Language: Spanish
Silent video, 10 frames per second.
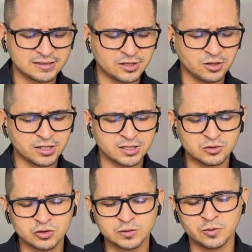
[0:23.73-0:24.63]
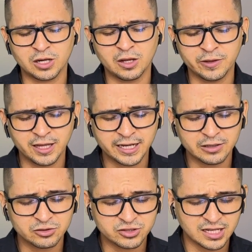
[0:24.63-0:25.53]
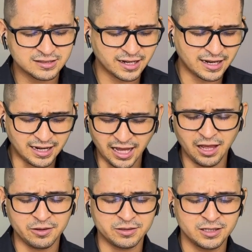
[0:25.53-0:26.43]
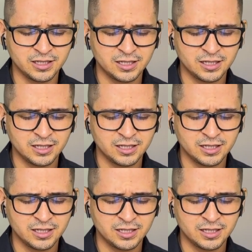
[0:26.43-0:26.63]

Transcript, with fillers: Señor Jesús, por la vida que nos has regalado